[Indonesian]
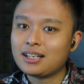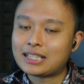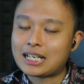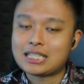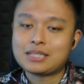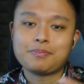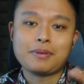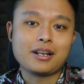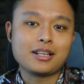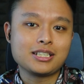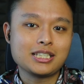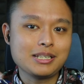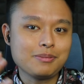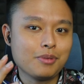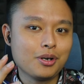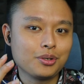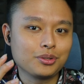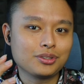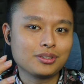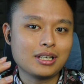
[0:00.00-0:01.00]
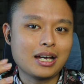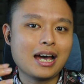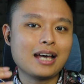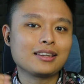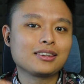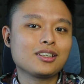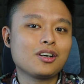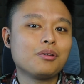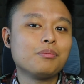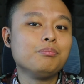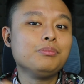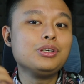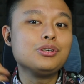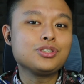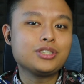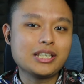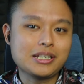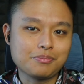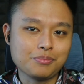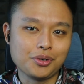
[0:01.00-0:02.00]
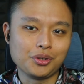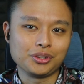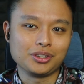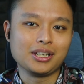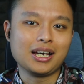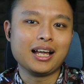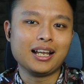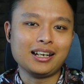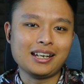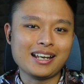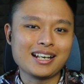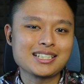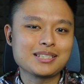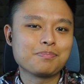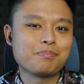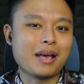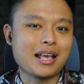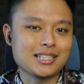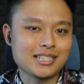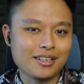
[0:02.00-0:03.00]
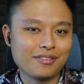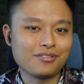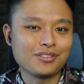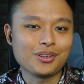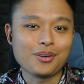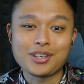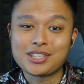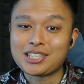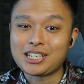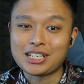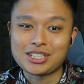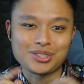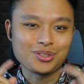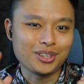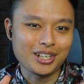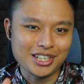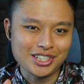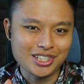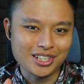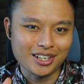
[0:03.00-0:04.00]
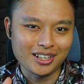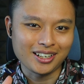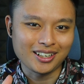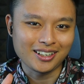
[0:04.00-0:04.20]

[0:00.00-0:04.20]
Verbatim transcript: transparency mode atau music mode alias passive noise isolation.